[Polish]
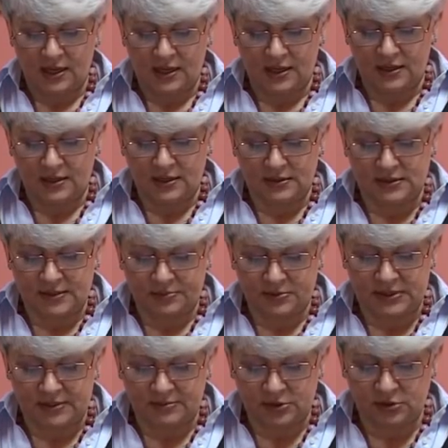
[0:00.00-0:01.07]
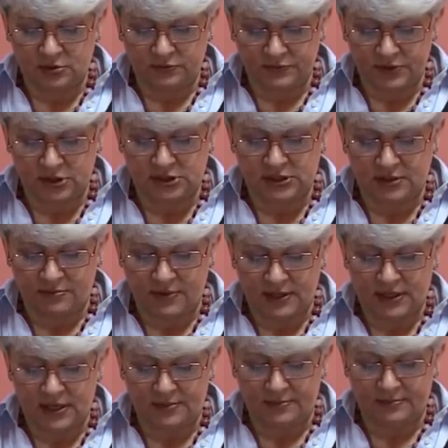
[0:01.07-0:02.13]
E, zapoznamy się również z
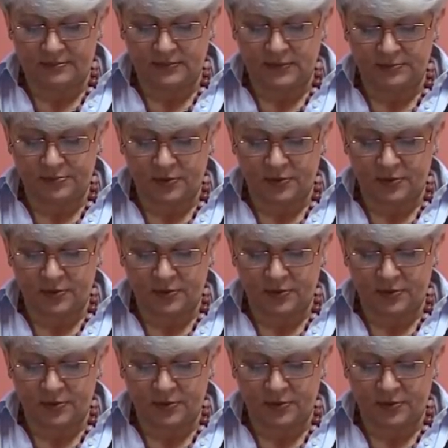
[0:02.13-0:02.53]
działaniami